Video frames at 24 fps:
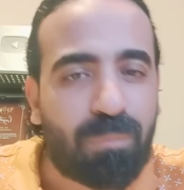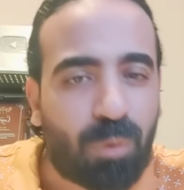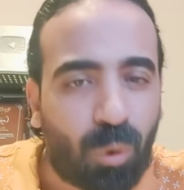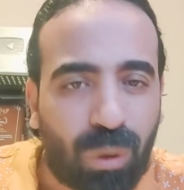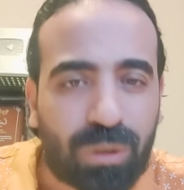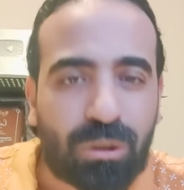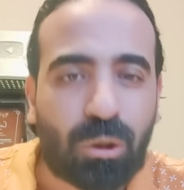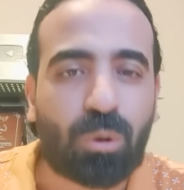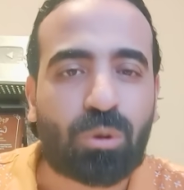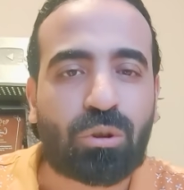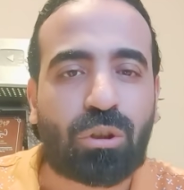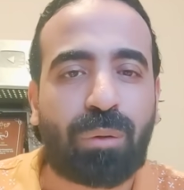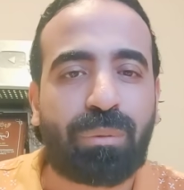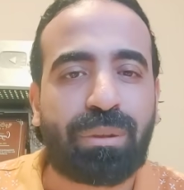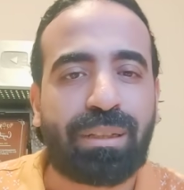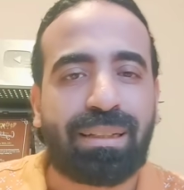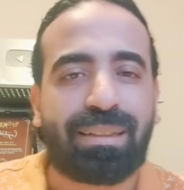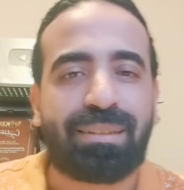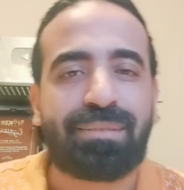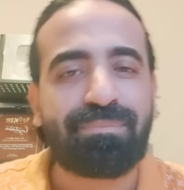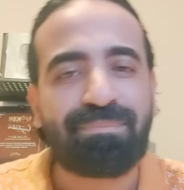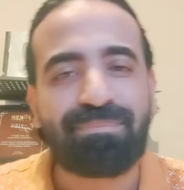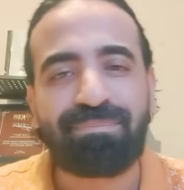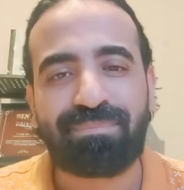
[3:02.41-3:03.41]
لوضعه
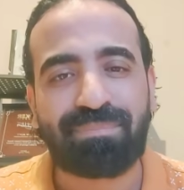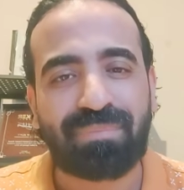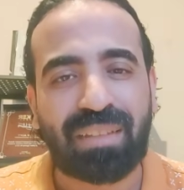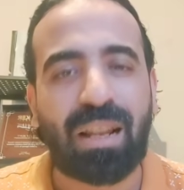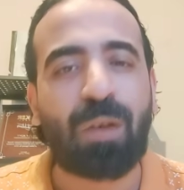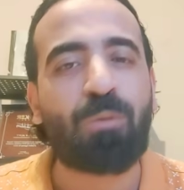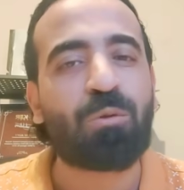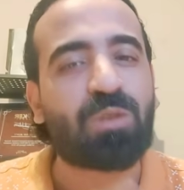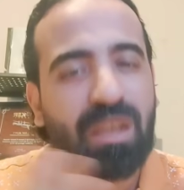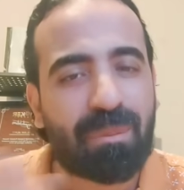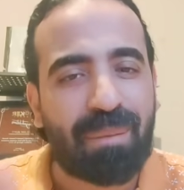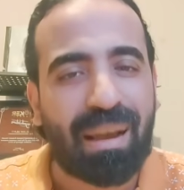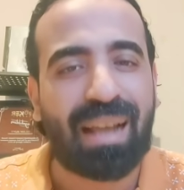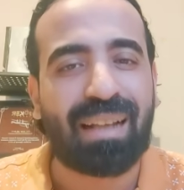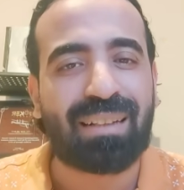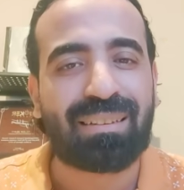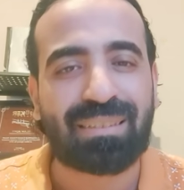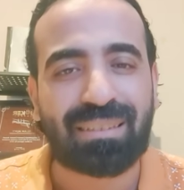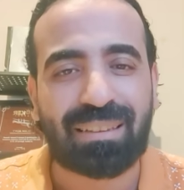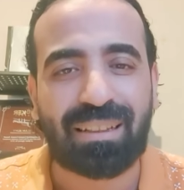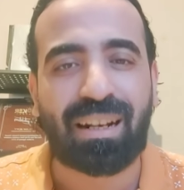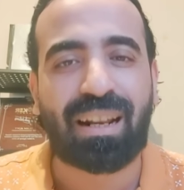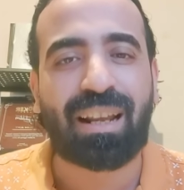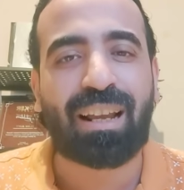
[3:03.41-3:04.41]
الطبيعي لو
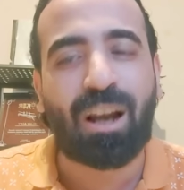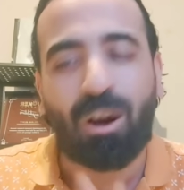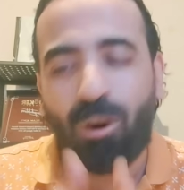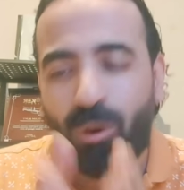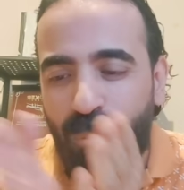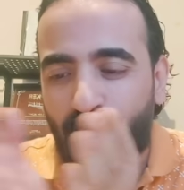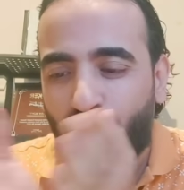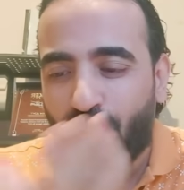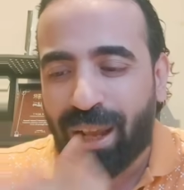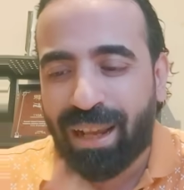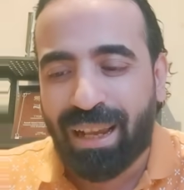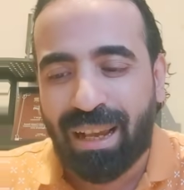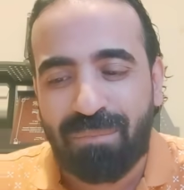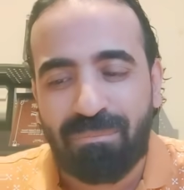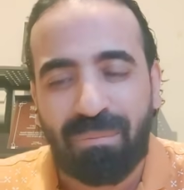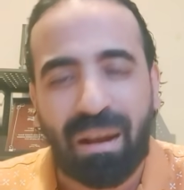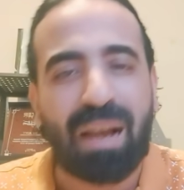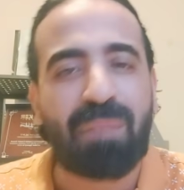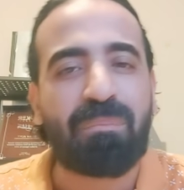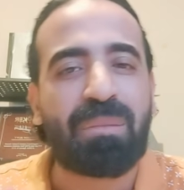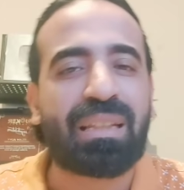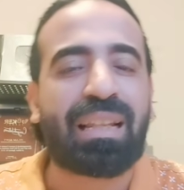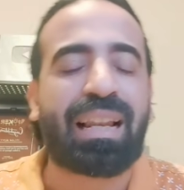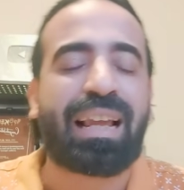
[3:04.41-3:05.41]
سمحت رجعوا مركب
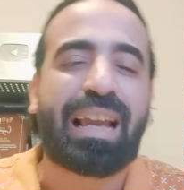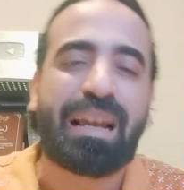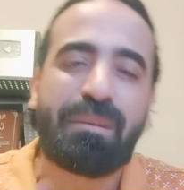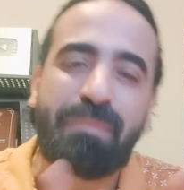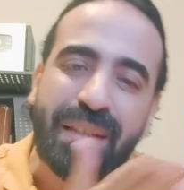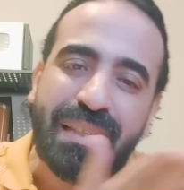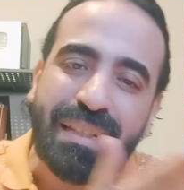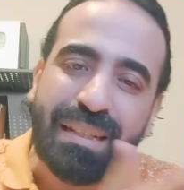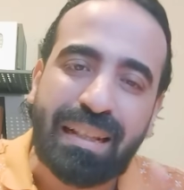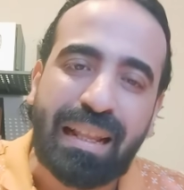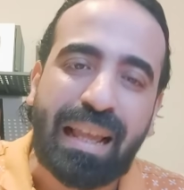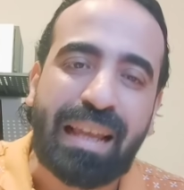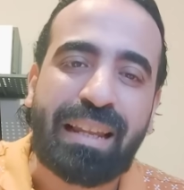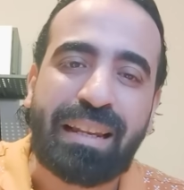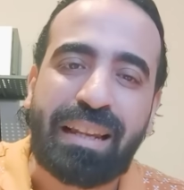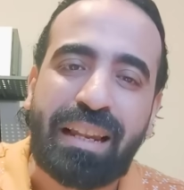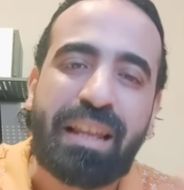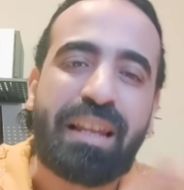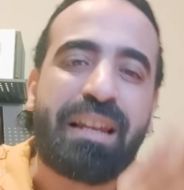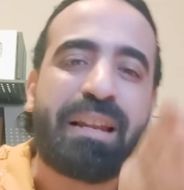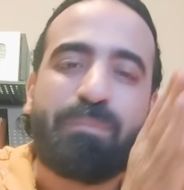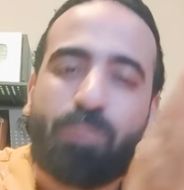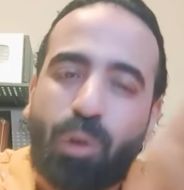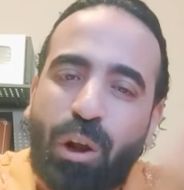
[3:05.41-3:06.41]
محمد الخامس
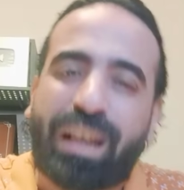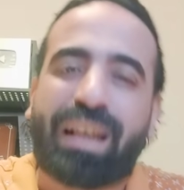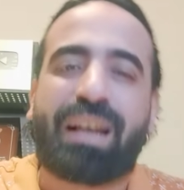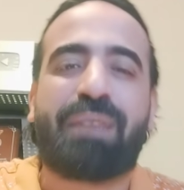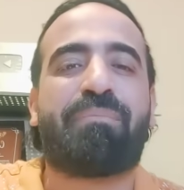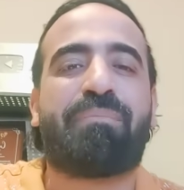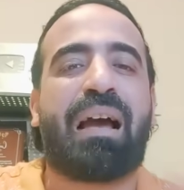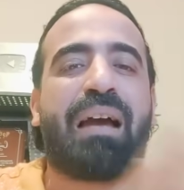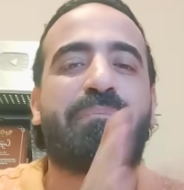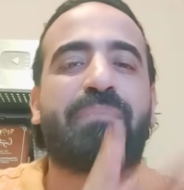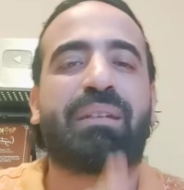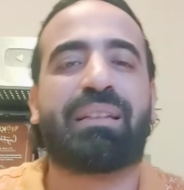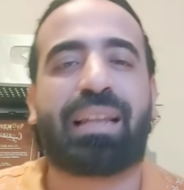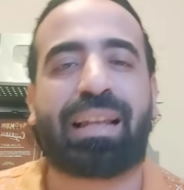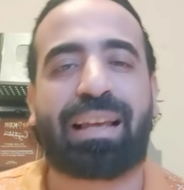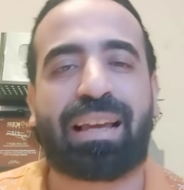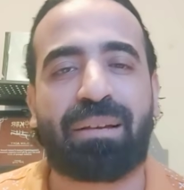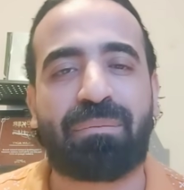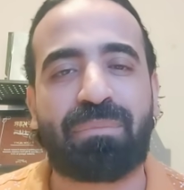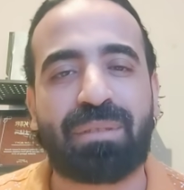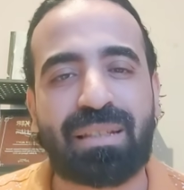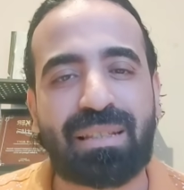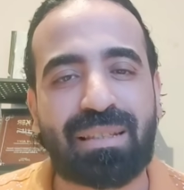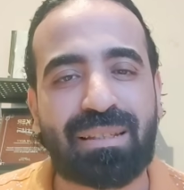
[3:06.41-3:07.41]
لمركب محمد
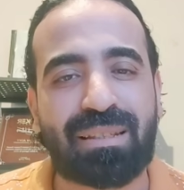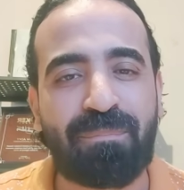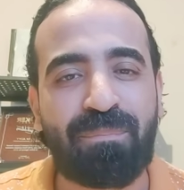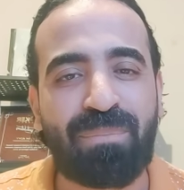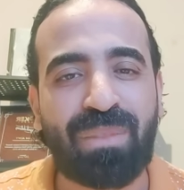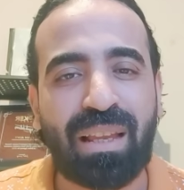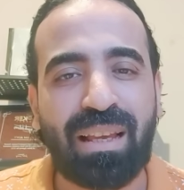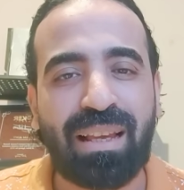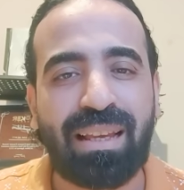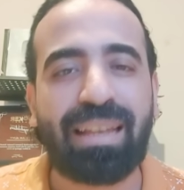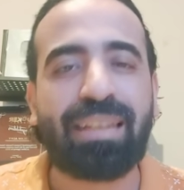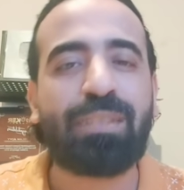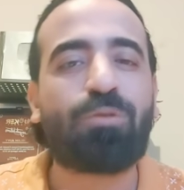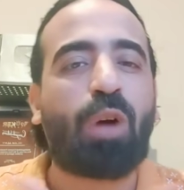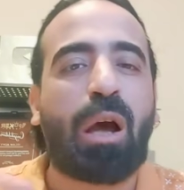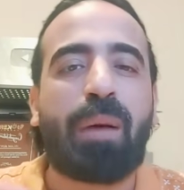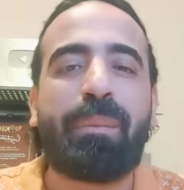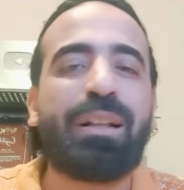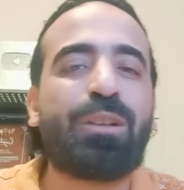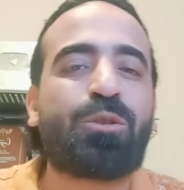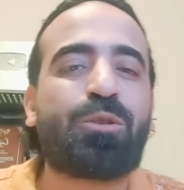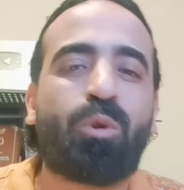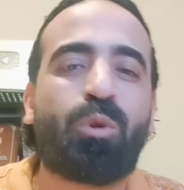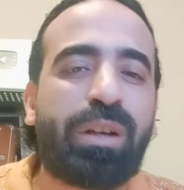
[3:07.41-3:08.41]
الخامس انتوا
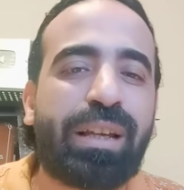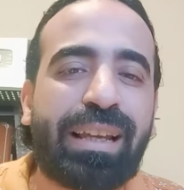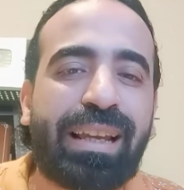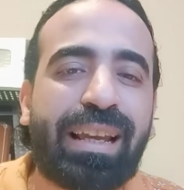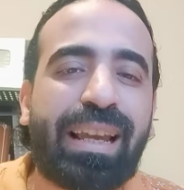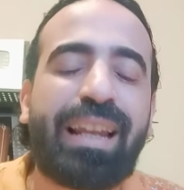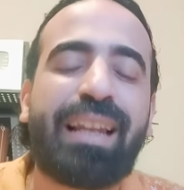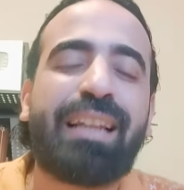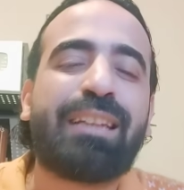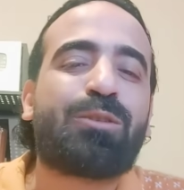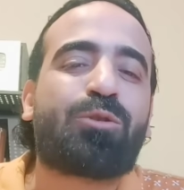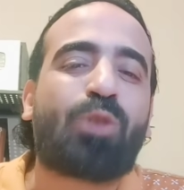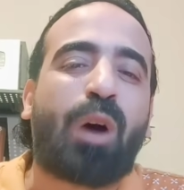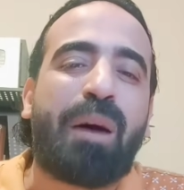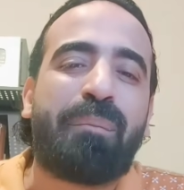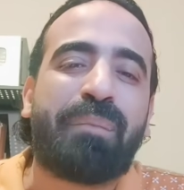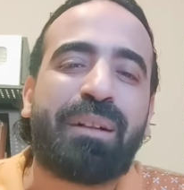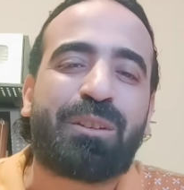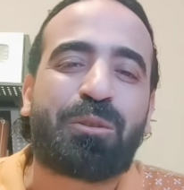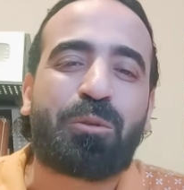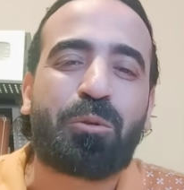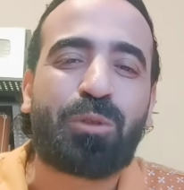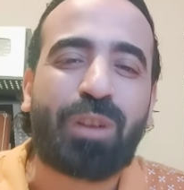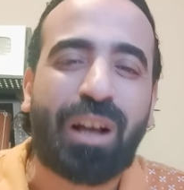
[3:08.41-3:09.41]
عملتوا ايه؟ ايه اللي انتوا
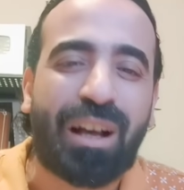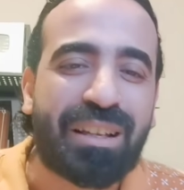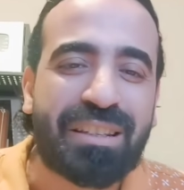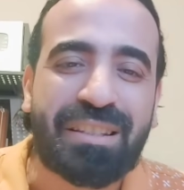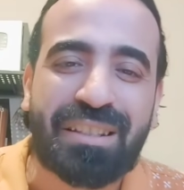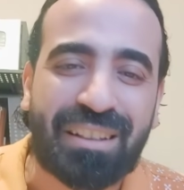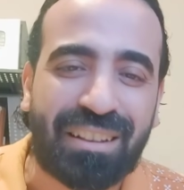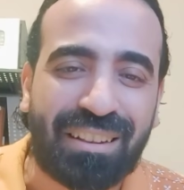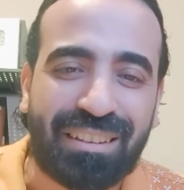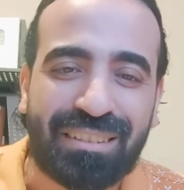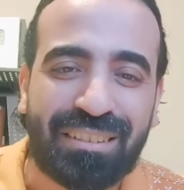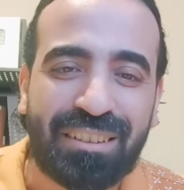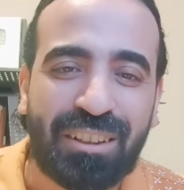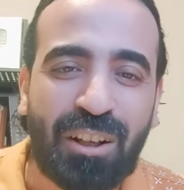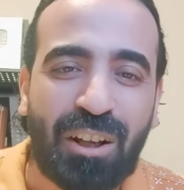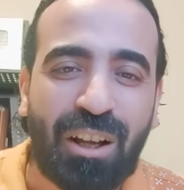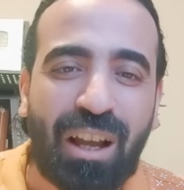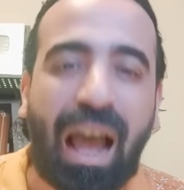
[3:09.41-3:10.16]
عملتوه ده اصلا؟